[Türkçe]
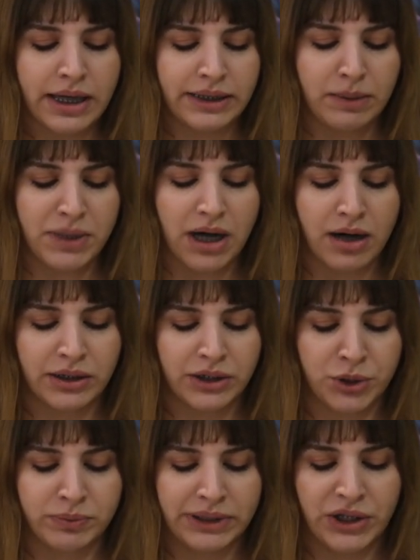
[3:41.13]
Yine bir
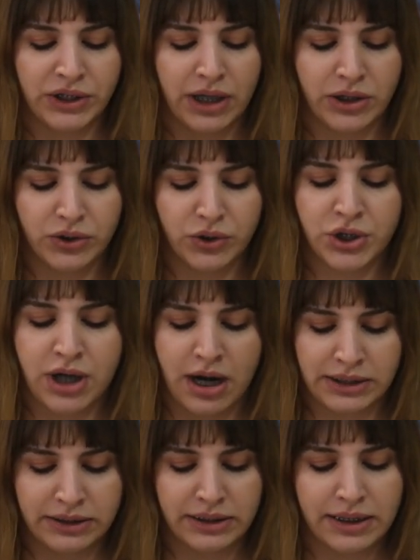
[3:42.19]
arkadaşımız işten
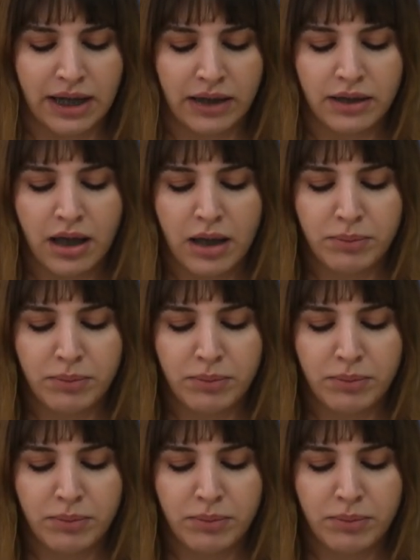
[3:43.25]
çıkartılırken